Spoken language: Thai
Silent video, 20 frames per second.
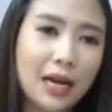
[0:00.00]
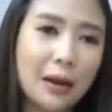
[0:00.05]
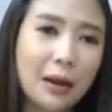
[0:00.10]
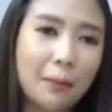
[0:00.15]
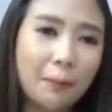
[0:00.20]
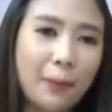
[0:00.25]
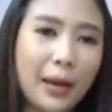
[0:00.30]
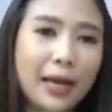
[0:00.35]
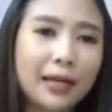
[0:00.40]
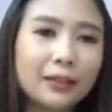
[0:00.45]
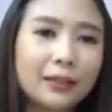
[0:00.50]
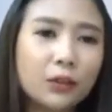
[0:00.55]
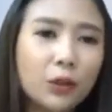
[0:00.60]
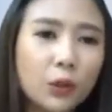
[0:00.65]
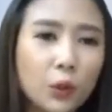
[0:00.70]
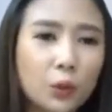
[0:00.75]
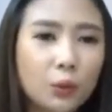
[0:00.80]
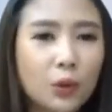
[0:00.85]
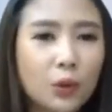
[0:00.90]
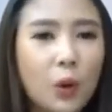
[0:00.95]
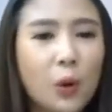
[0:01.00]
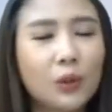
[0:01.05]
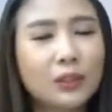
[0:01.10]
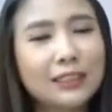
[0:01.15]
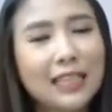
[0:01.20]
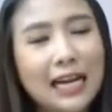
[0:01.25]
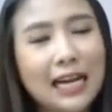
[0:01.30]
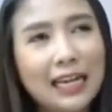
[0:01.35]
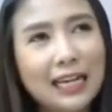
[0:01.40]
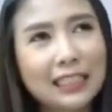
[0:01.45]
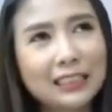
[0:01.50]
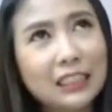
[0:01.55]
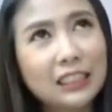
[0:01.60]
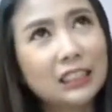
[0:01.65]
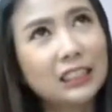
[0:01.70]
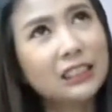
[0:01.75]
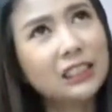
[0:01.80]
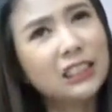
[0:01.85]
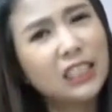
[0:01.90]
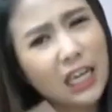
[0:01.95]
เป็นกลุ่มโครงสร้างทางจิต
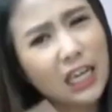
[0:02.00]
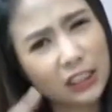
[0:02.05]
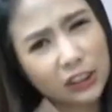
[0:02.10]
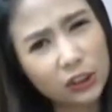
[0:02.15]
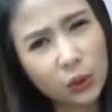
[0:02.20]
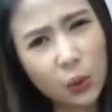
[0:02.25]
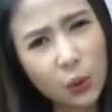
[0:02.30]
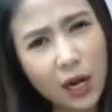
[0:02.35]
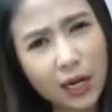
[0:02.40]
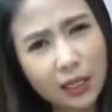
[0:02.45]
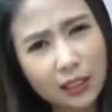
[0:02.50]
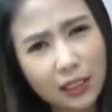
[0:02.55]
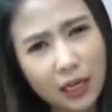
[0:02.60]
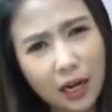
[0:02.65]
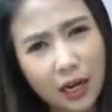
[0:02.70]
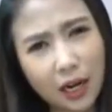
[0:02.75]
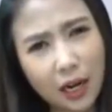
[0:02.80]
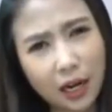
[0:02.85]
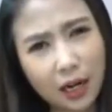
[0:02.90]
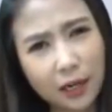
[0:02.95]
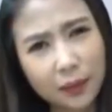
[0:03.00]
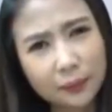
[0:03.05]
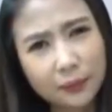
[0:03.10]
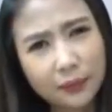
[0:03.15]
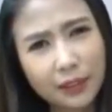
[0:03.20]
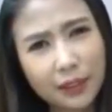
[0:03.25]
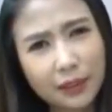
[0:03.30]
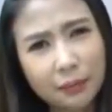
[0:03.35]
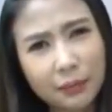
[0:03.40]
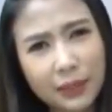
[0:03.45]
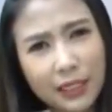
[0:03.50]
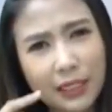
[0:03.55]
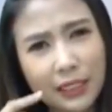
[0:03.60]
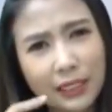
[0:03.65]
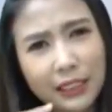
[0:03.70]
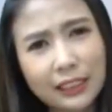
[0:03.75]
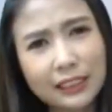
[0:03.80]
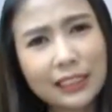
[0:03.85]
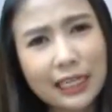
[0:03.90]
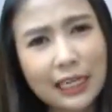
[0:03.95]
เกิดช่วงี
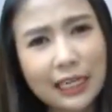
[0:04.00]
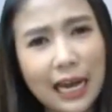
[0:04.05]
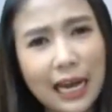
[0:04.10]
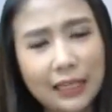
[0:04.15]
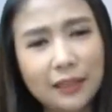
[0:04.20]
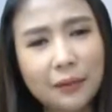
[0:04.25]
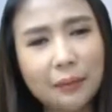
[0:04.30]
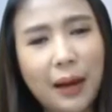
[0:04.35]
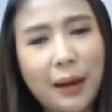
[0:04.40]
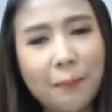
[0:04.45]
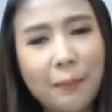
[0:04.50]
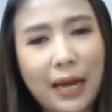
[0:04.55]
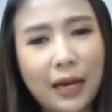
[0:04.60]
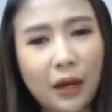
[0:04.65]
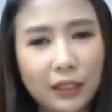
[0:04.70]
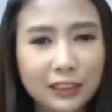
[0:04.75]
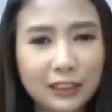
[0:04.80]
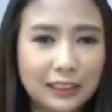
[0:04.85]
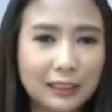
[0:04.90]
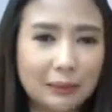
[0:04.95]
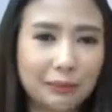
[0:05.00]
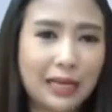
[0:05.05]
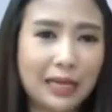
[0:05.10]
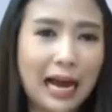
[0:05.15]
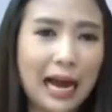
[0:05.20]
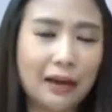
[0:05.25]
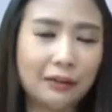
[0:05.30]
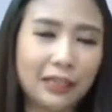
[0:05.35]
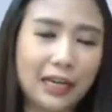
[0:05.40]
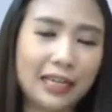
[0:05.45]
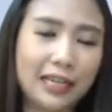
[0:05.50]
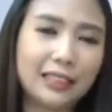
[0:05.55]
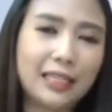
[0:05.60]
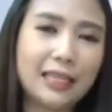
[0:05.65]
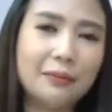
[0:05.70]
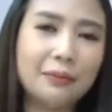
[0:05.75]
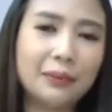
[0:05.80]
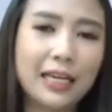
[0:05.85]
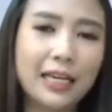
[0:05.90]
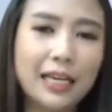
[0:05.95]
คิดศักราช1879 นะคะ
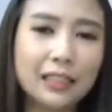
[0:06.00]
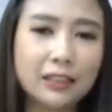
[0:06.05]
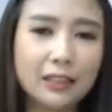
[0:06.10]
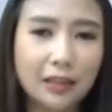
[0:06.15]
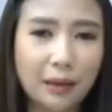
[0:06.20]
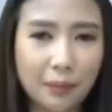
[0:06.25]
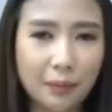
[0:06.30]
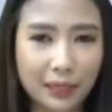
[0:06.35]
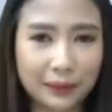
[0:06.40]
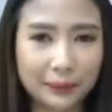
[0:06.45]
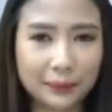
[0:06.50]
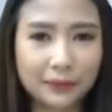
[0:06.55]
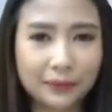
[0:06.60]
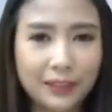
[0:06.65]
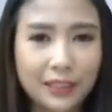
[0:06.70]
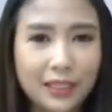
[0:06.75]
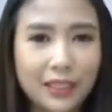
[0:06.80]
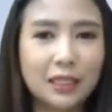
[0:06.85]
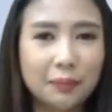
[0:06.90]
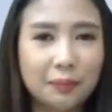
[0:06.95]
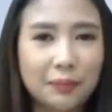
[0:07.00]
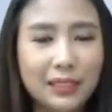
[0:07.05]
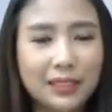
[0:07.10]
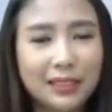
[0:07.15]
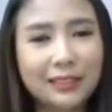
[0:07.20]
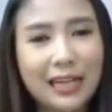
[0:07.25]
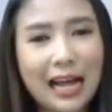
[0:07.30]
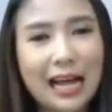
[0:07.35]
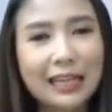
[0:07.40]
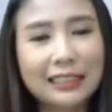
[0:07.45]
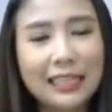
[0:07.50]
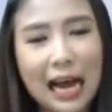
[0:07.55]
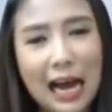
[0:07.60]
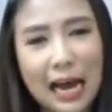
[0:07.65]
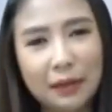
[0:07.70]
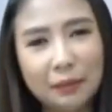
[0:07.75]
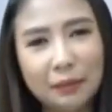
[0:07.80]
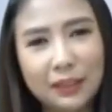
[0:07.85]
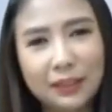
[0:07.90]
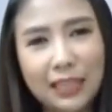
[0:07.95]
ที่ประเทศเยอรมัน มีราก
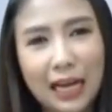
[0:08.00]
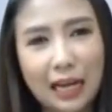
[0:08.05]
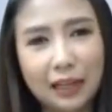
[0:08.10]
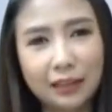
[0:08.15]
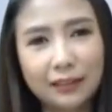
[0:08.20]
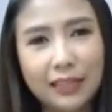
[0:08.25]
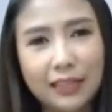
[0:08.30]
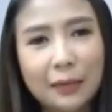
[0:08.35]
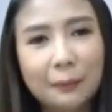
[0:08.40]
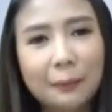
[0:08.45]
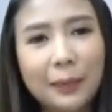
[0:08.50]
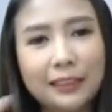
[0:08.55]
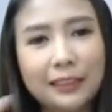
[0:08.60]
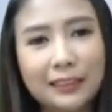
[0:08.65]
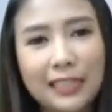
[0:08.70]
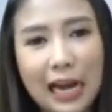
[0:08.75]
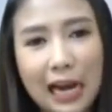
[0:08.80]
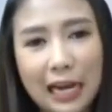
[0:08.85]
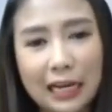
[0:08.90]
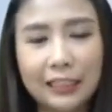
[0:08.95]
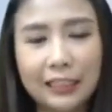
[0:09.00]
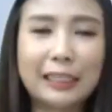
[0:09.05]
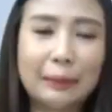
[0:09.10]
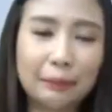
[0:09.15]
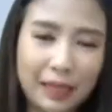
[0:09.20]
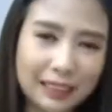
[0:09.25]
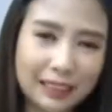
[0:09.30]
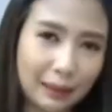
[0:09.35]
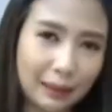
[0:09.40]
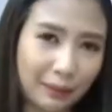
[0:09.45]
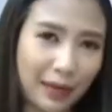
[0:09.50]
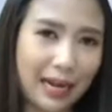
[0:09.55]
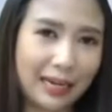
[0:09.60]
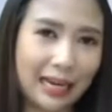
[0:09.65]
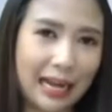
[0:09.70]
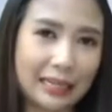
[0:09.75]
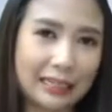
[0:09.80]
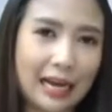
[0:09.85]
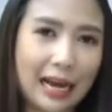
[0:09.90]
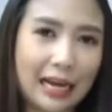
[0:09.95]
ฐานมาจากนักปรัชญาสำคัญสำคัญ
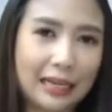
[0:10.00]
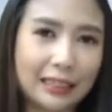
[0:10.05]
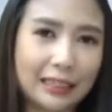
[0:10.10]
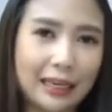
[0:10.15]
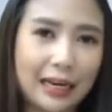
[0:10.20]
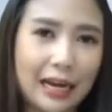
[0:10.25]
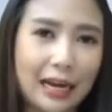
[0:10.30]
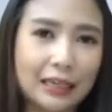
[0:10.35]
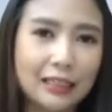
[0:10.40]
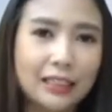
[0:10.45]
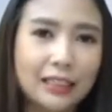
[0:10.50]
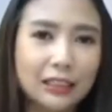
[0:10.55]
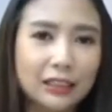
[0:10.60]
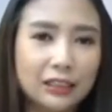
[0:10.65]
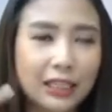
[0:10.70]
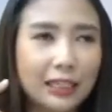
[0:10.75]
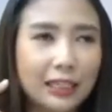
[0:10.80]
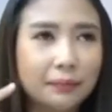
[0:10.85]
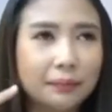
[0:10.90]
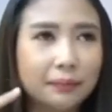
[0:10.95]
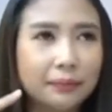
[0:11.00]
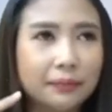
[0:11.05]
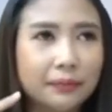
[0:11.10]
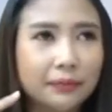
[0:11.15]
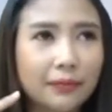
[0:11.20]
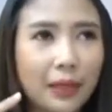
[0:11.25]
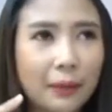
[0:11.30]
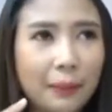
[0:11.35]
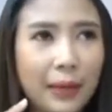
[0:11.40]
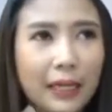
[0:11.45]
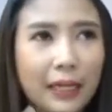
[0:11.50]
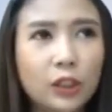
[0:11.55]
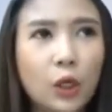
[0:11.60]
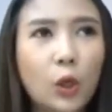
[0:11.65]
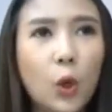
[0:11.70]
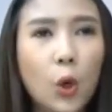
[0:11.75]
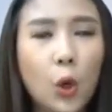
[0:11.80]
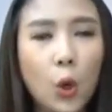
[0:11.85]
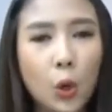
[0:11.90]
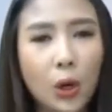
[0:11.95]
หลายท่านนะคะ เช่น เพโต
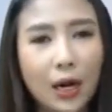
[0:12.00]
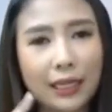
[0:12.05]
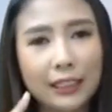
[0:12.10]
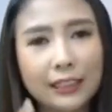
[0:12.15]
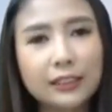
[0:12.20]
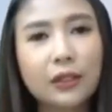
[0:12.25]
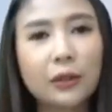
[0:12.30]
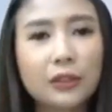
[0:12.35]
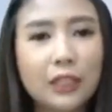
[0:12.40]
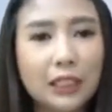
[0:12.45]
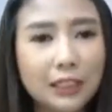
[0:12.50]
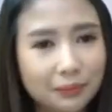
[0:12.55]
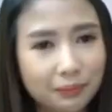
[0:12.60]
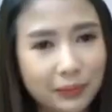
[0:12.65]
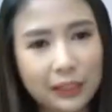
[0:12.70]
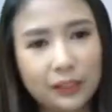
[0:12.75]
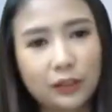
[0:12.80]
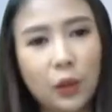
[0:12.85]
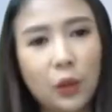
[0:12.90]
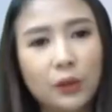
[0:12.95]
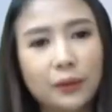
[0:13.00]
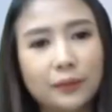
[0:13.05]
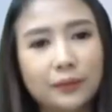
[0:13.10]
อริสโตเติลเป็นต้น